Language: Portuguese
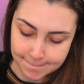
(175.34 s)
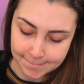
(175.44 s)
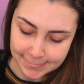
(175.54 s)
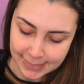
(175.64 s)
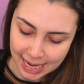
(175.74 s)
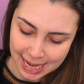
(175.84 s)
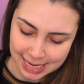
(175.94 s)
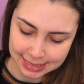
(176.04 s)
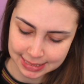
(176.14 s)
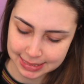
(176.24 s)

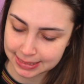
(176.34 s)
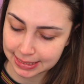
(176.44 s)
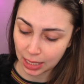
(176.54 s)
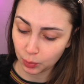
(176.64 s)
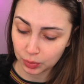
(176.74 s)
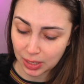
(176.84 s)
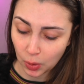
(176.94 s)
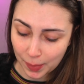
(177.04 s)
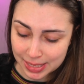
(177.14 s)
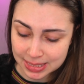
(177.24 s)
mas eu
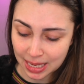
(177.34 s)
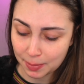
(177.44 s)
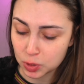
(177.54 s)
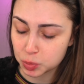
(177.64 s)
não passei meus